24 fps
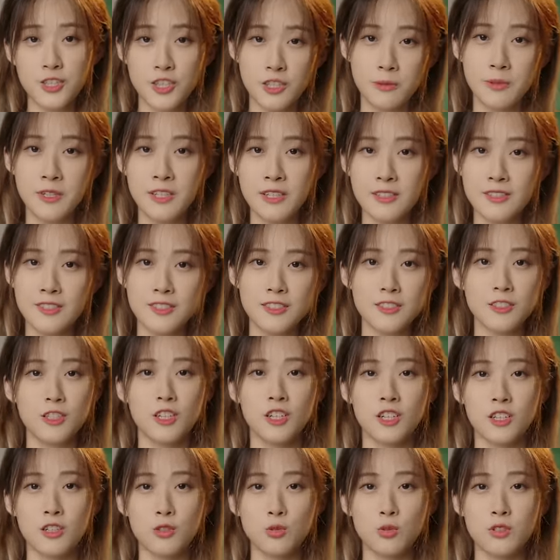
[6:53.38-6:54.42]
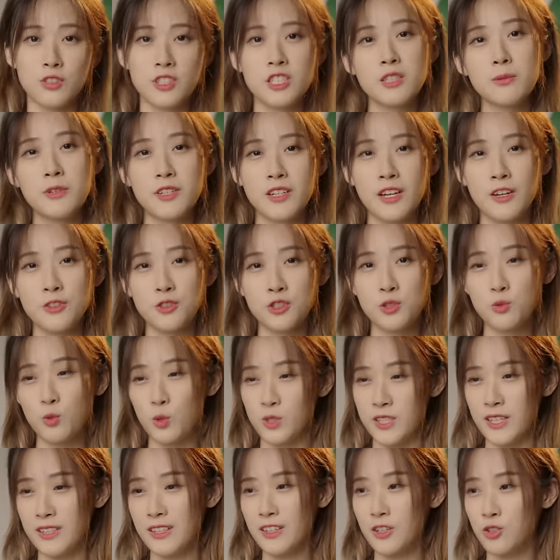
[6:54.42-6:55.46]
GPT-4的合作基本上就是
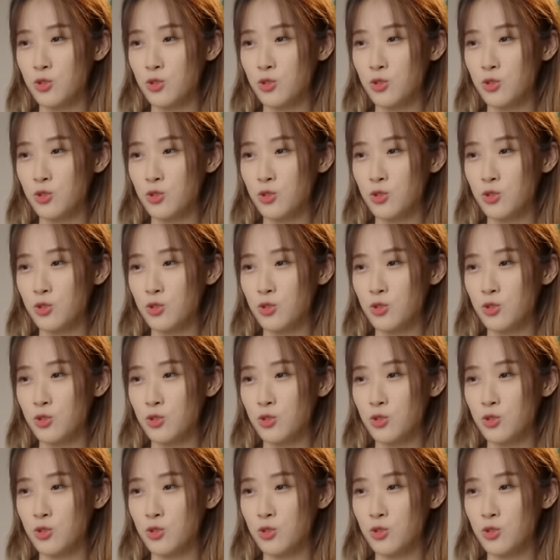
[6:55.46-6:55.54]
我在那里